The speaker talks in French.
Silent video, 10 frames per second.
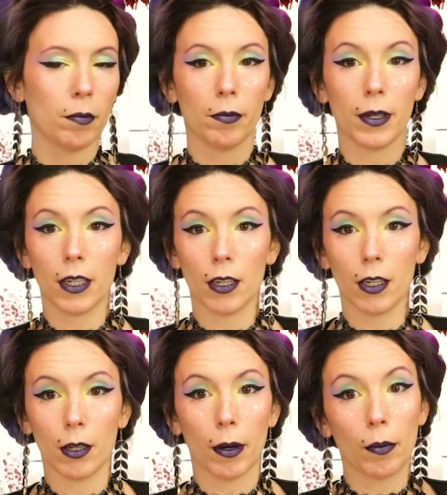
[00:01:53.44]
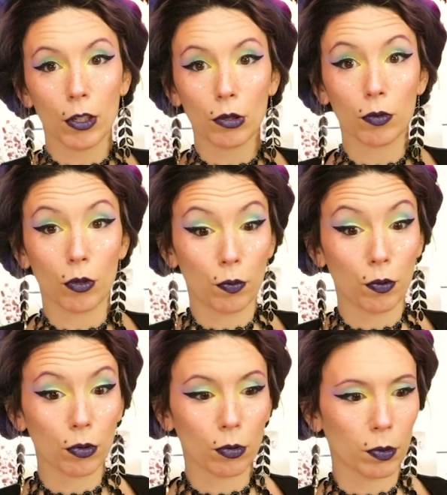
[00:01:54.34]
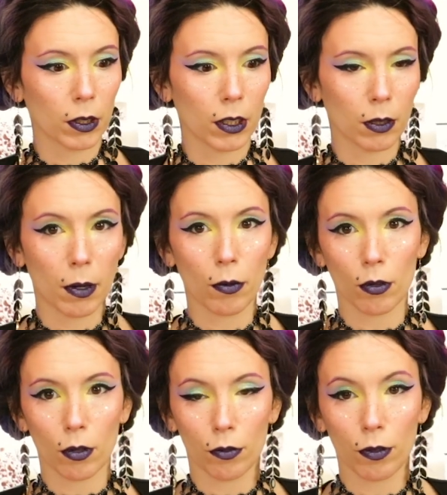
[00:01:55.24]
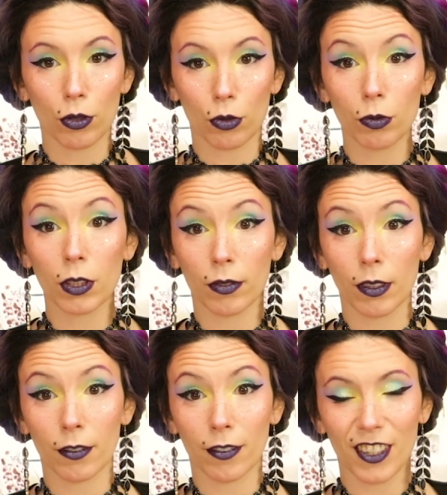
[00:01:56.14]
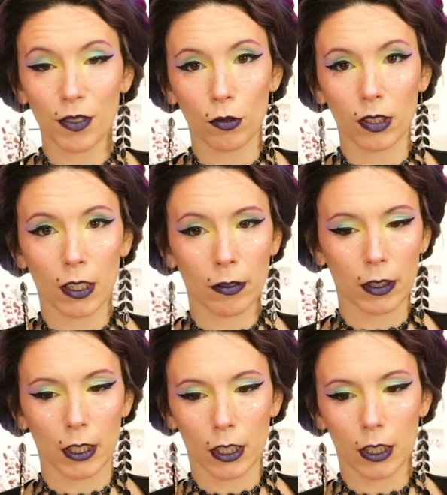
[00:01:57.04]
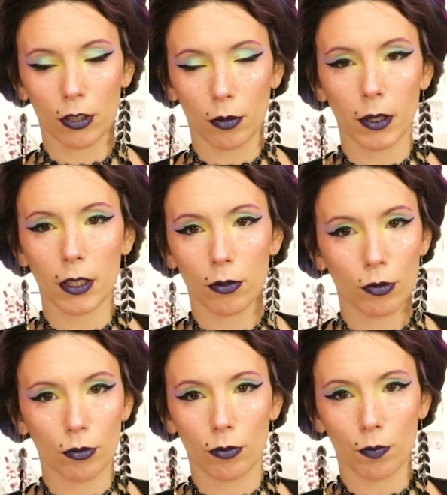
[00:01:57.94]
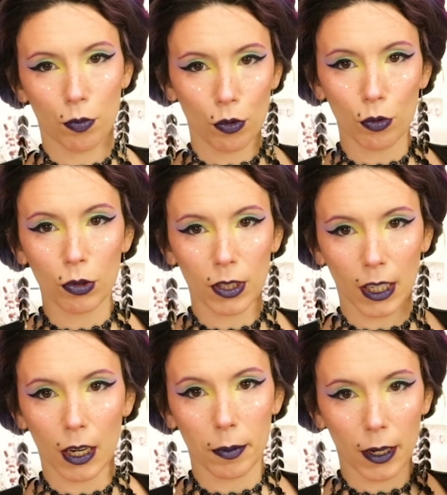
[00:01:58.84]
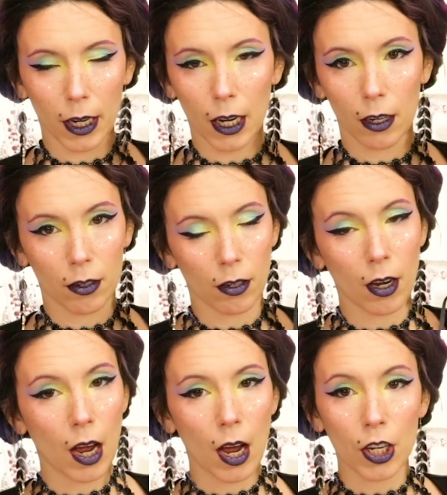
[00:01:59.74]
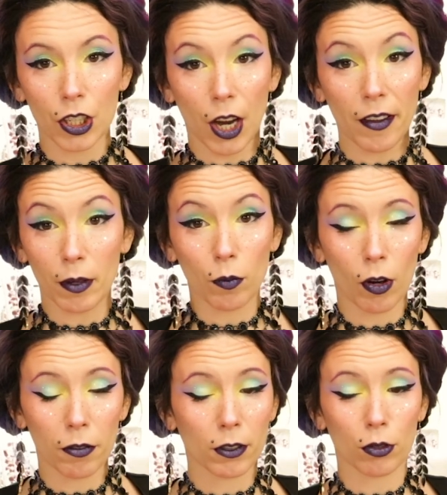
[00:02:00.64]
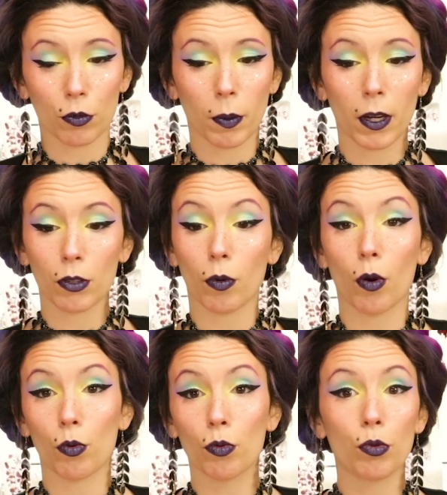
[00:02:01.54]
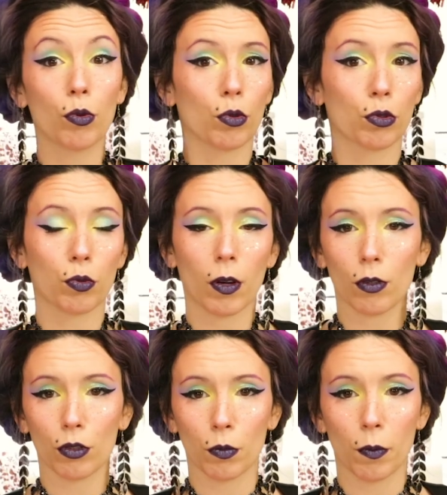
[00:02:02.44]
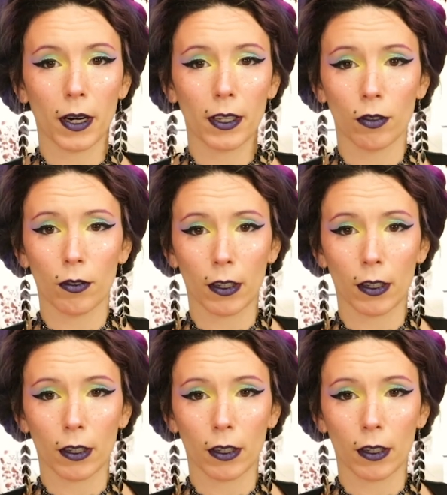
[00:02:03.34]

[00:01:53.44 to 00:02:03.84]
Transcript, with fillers: Mais bah, moi je trouve que pour son prix, et même encore une fois, je trouve qu'il fait vachement le taf. Et j'emmène beaucoup ces calepins là euh, avec moi en fait quand je pars, soit en cours, soit quand je me balade en